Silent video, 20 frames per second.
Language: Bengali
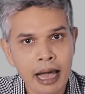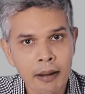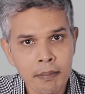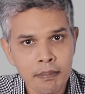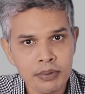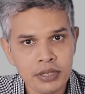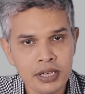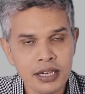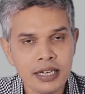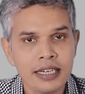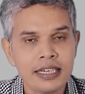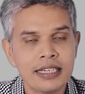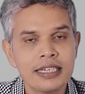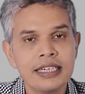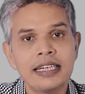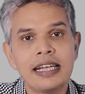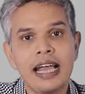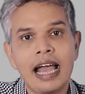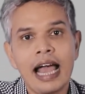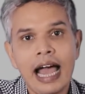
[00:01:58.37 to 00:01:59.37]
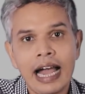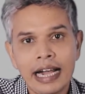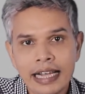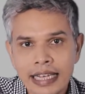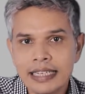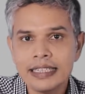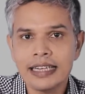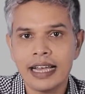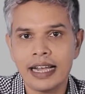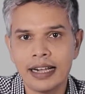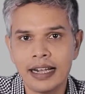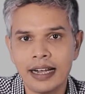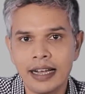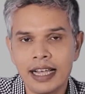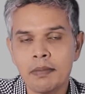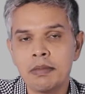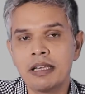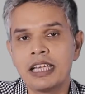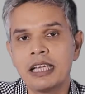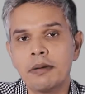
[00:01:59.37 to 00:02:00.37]
অ্যাম্পড ঠিক একই
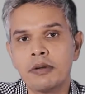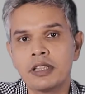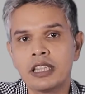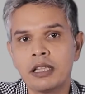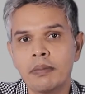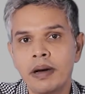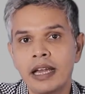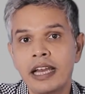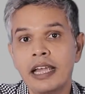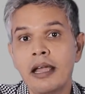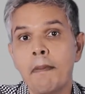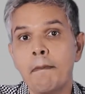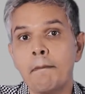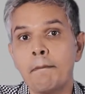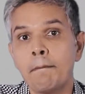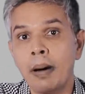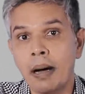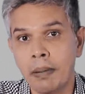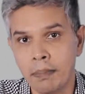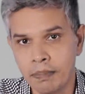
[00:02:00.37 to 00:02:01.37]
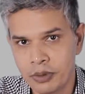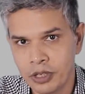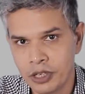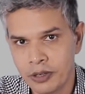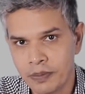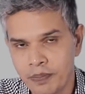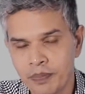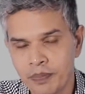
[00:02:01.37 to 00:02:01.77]
জায়গায় আমি কি বলতে পারি পাম্পড